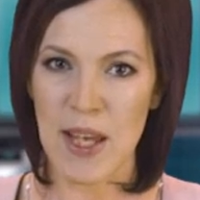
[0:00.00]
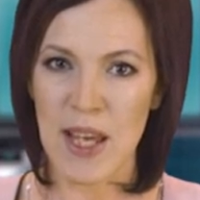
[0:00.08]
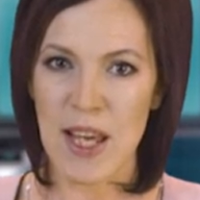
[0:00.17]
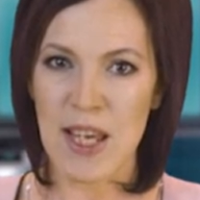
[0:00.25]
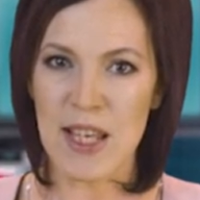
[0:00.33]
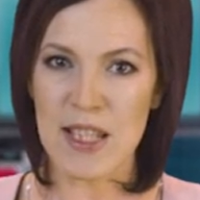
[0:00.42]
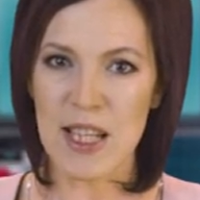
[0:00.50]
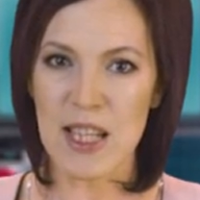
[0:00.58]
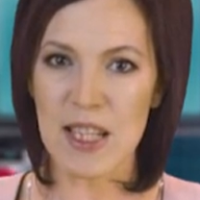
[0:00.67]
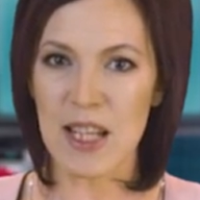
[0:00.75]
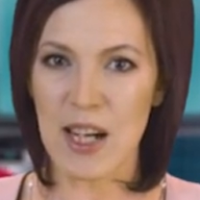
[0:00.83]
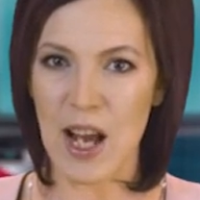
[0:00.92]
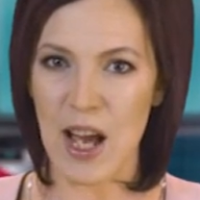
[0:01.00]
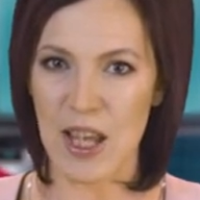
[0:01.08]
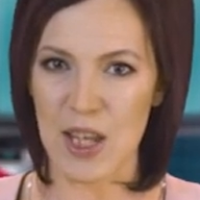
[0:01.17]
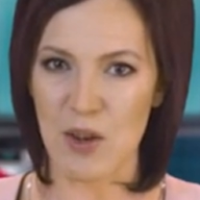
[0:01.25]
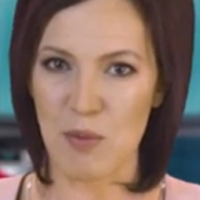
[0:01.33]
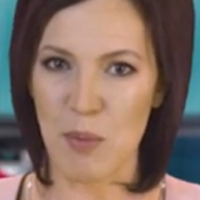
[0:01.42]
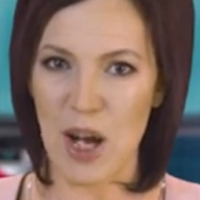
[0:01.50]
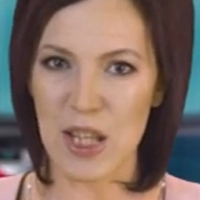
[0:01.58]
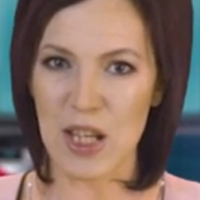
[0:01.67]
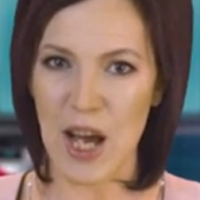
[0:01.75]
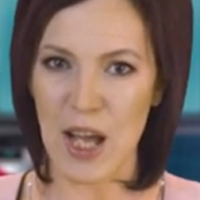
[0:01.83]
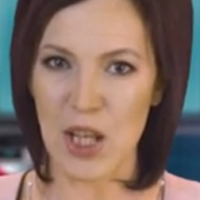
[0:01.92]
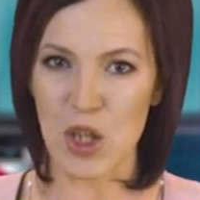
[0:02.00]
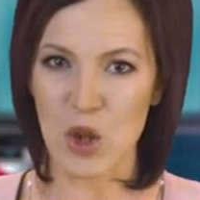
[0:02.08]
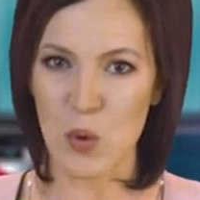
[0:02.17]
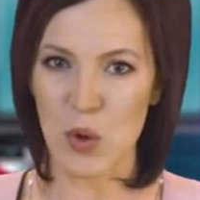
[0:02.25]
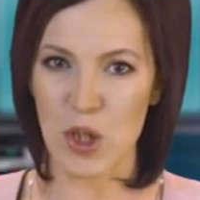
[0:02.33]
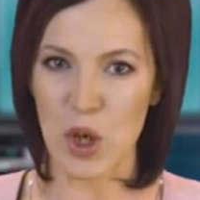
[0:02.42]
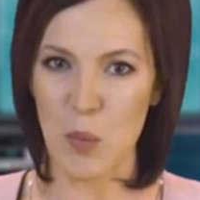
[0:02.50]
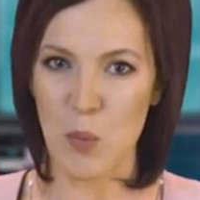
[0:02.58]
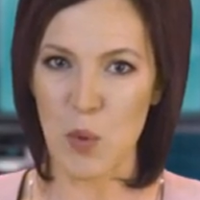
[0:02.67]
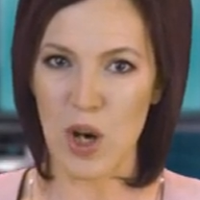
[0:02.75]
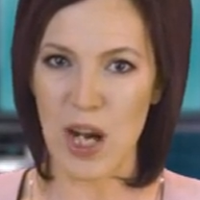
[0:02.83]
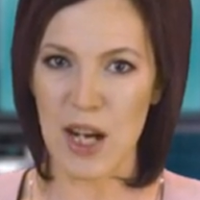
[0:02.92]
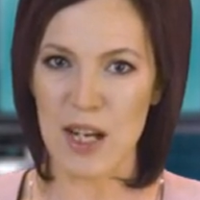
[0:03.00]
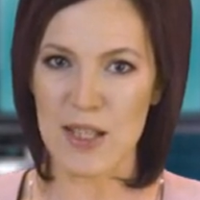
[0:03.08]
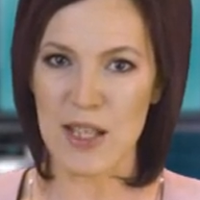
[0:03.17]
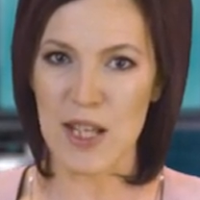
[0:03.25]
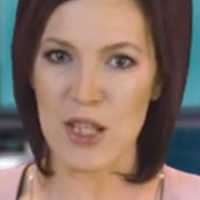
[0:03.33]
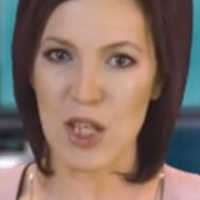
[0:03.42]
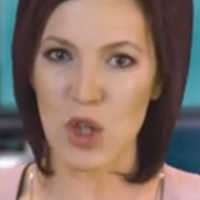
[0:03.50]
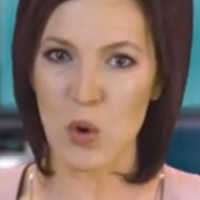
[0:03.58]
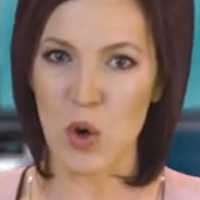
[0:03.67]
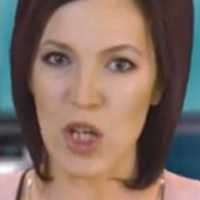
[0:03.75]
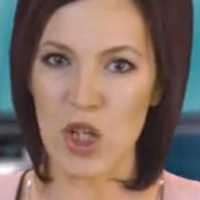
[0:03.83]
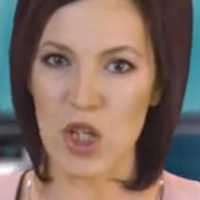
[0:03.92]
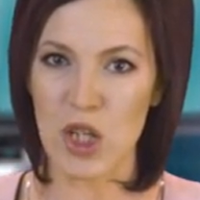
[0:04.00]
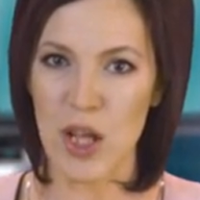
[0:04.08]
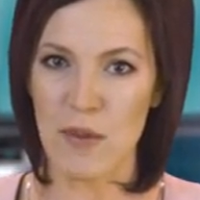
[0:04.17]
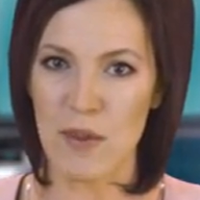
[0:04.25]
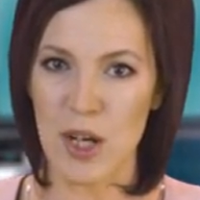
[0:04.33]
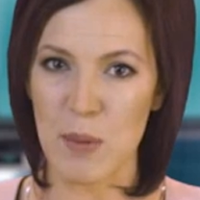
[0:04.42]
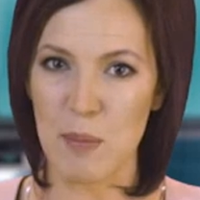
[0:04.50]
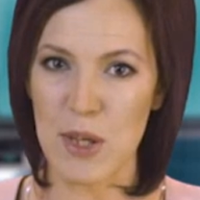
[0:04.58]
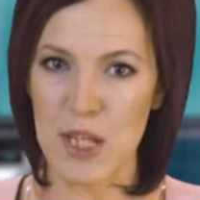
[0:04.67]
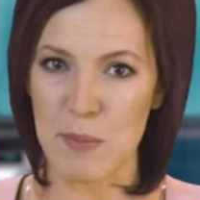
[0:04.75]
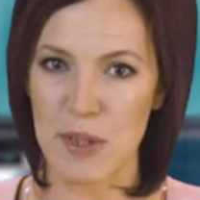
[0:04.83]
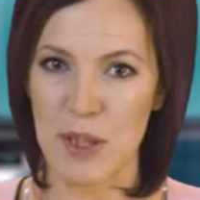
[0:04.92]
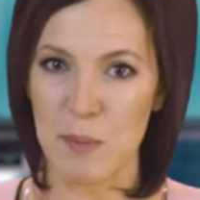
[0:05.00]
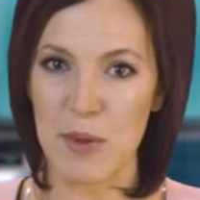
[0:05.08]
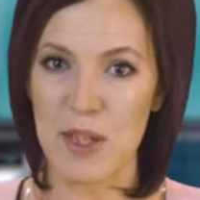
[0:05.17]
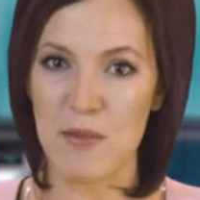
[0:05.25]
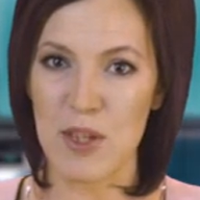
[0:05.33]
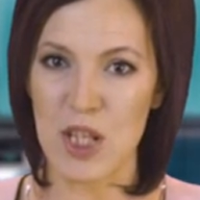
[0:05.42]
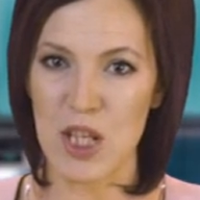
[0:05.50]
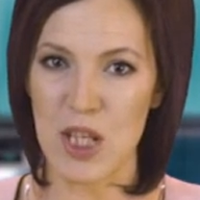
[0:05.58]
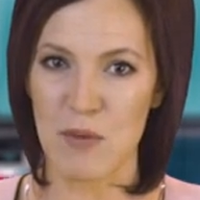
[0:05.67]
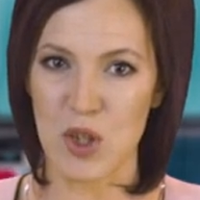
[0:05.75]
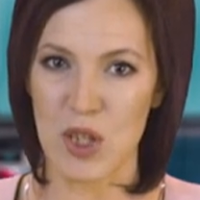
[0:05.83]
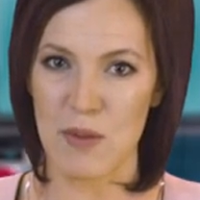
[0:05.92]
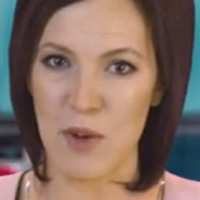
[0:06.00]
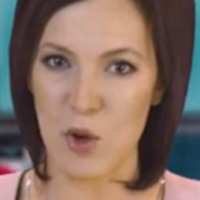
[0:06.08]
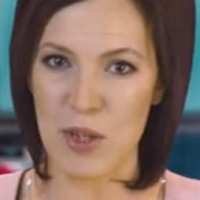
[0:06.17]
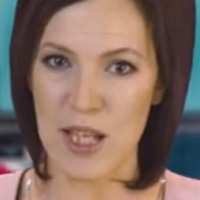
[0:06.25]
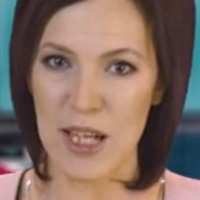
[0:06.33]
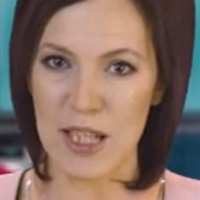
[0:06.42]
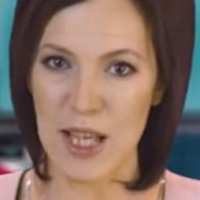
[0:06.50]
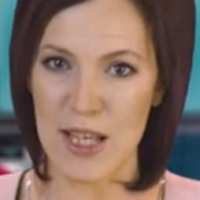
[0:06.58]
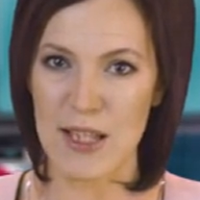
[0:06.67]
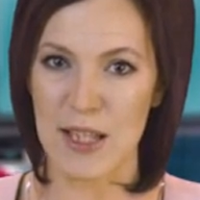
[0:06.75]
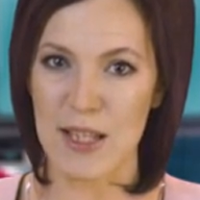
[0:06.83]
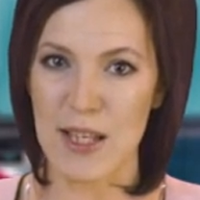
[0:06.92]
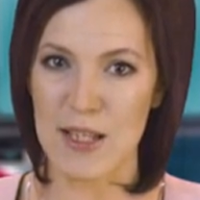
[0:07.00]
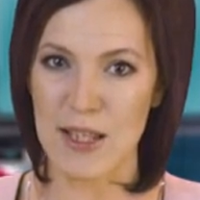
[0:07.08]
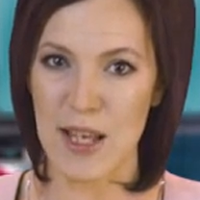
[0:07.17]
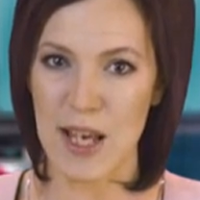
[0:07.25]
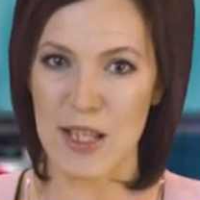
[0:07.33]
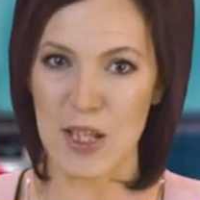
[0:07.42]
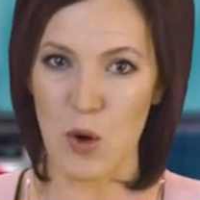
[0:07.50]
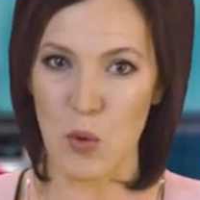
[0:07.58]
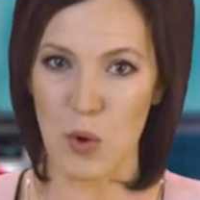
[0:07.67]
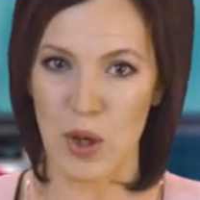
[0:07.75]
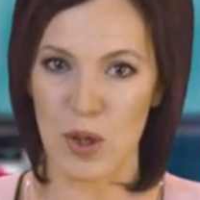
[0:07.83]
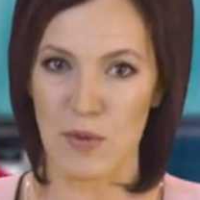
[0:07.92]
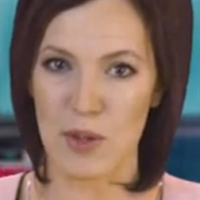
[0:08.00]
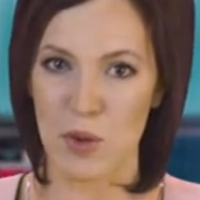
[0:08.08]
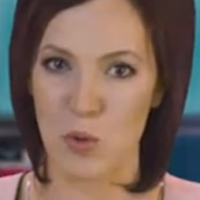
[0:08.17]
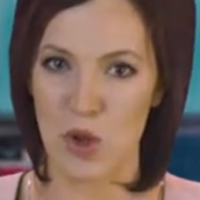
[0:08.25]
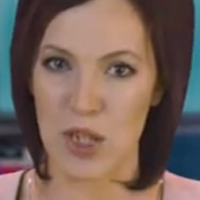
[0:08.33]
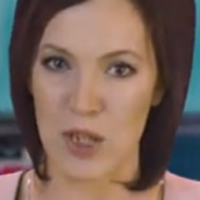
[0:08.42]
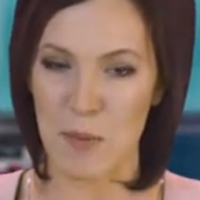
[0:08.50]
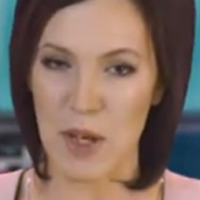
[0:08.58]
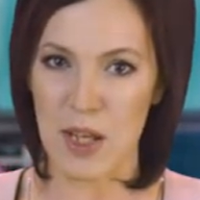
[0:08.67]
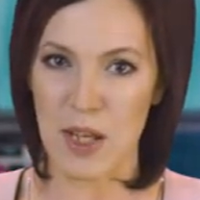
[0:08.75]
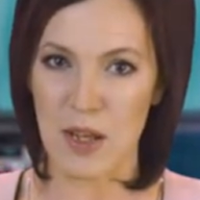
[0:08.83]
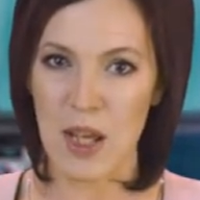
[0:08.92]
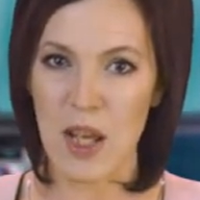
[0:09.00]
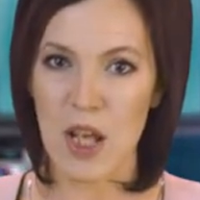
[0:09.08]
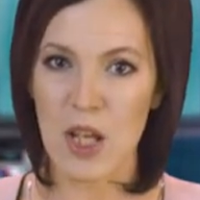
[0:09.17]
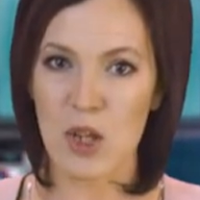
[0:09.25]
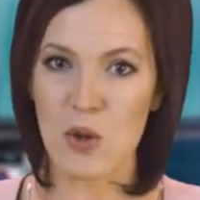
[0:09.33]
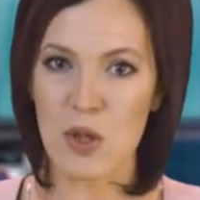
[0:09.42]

Если ранее в Болгарии донором мог оказаться только человек, письменно подтвердивший свою свое согласие на изъятие органов в случае смерти, то с